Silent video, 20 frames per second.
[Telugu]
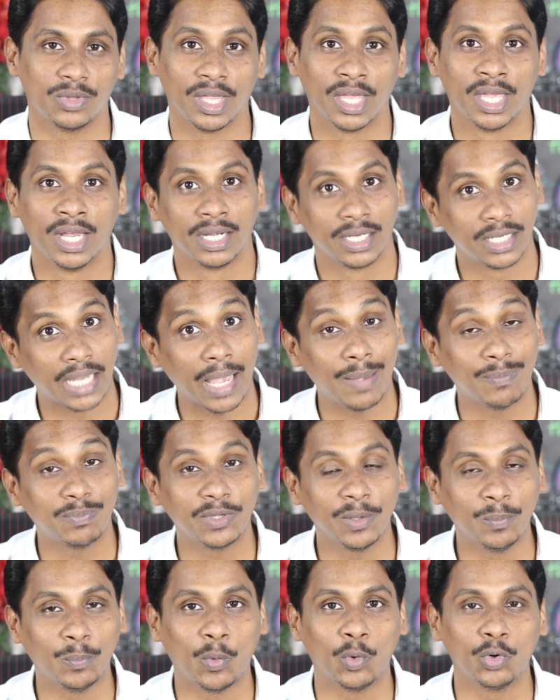ఉంది టైప్
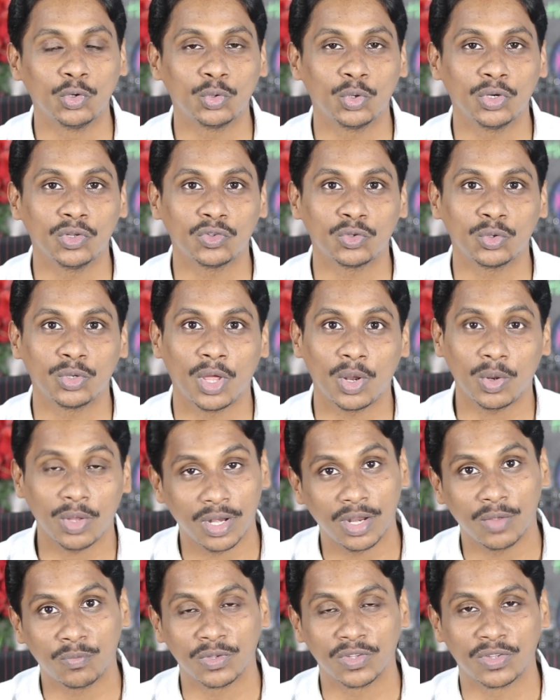సి పోర్ట్ తోటి ఇస్తున్నారు
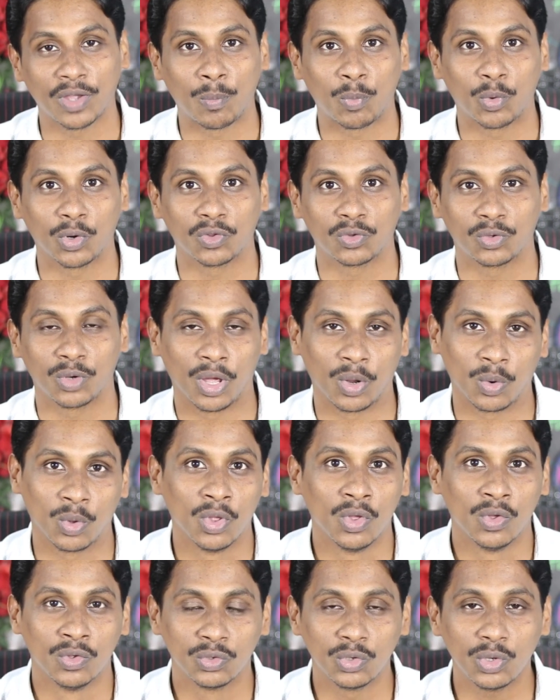ఎన్ఎఫ్సి సపోర్ట్ ఇస్తున్నారు
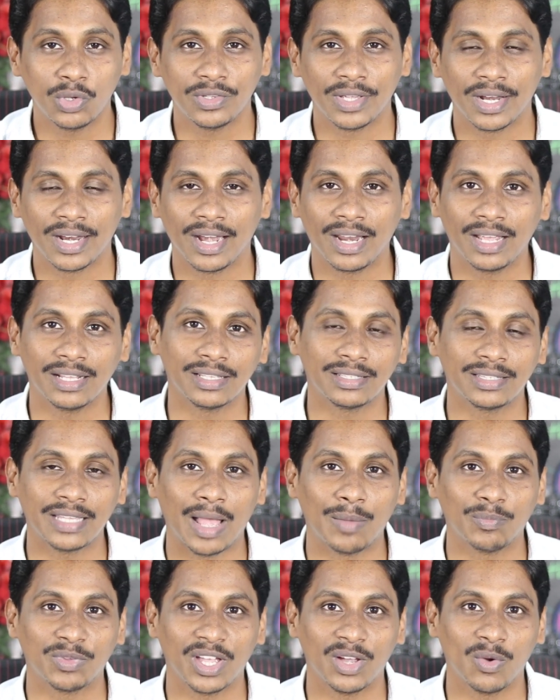సో జనరల్గా అయితే
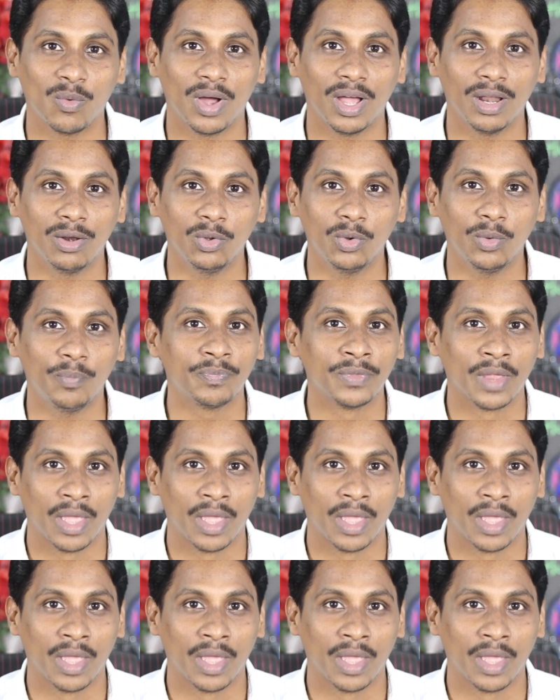శాంసంగ్ వాళ్ళు